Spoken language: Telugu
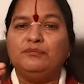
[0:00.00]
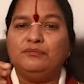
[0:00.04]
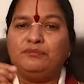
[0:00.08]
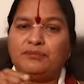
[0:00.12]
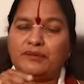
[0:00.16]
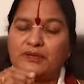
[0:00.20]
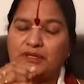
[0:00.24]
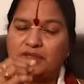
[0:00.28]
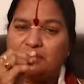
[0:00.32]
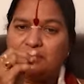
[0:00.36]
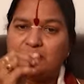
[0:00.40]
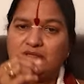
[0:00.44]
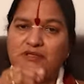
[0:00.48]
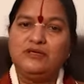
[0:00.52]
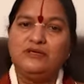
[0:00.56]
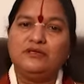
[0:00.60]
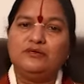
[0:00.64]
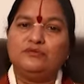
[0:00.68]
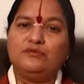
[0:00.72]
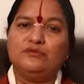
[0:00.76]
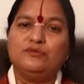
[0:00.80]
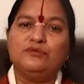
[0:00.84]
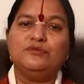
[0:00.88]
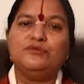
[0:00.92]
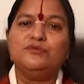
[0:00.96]

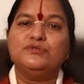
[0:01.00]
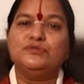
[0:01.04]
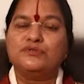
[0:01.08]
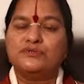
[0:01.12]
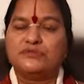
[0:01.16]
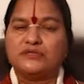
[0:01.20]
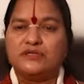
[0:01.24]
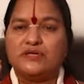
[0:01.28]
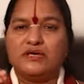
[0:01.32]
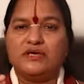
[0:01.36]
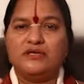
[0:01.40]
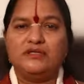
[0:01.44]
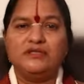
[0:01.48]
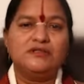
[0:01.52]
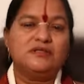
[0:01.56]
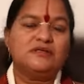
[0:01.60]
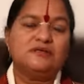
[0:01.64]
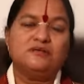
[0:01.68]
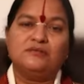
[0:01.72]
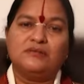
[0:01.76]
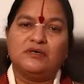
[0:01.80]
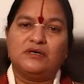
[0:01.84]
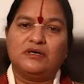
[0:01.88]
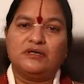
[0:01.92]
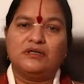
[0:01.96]
ప్రతిరోజు
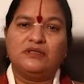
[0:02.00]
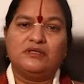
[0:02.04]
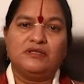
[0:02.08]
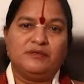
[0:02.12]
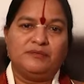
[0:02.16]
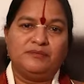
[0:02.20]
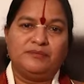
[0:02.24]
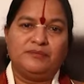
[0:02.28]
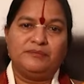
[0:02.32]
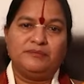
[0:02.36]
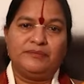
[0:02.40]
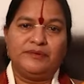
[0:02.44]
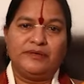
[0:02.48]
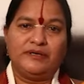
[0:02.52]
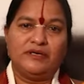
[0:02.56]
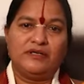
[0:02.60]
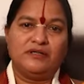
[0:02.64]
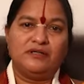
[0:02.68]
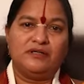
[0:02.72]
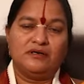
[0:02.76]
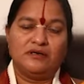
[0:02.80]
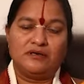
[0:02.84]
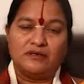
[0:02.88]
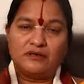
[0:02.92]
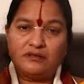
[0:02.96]
సాయంత్రం మాటలు దీపం పెట్టే
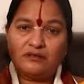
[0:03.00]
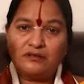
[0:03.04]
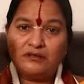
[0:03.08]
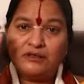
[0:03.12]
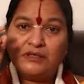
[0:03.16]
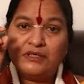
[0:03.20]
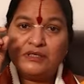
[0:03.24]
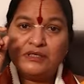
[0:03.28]
దాంట్లో